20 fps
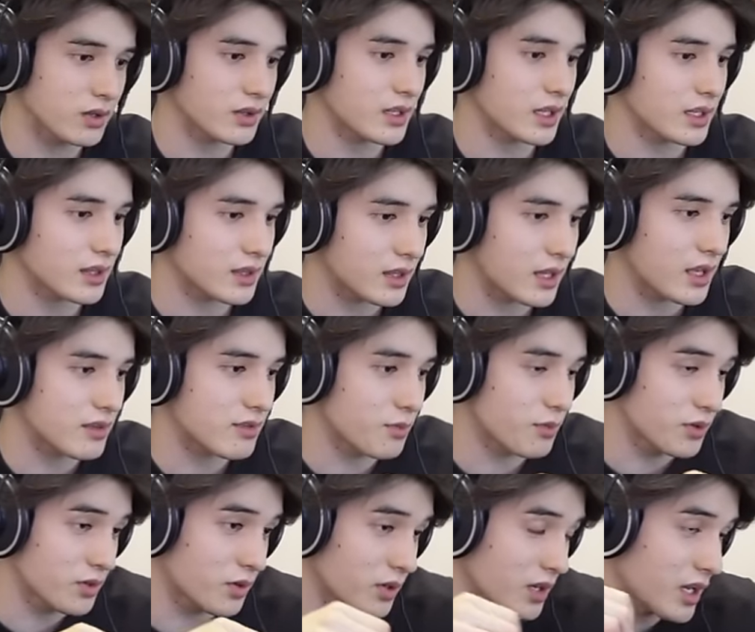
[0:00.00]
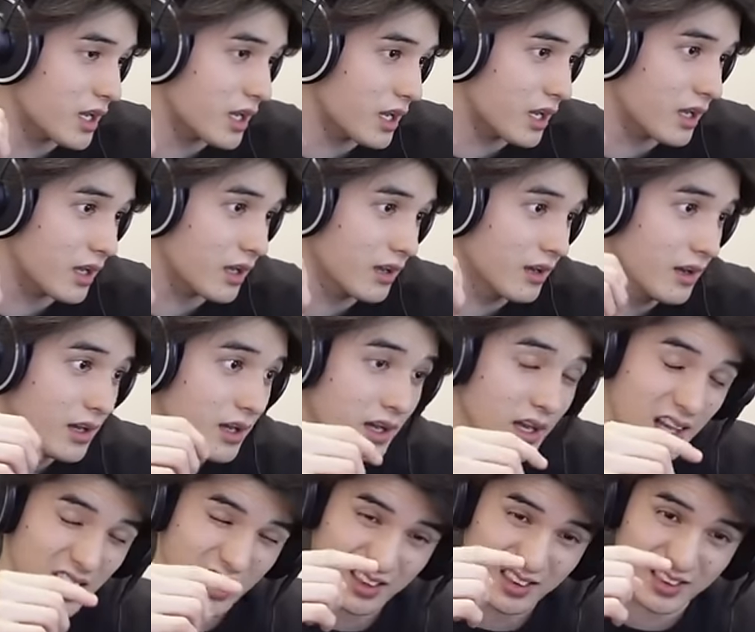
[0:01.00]
んってやって、そのところに、
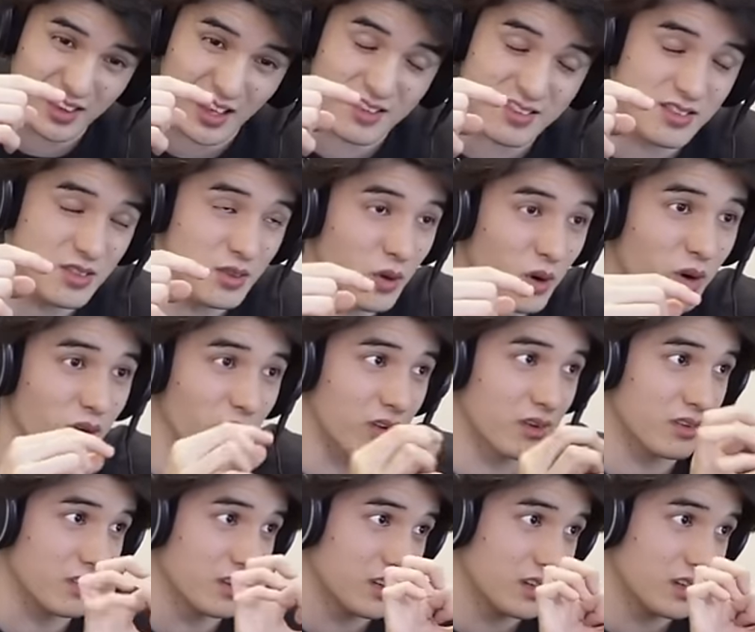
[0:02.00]
鉄の、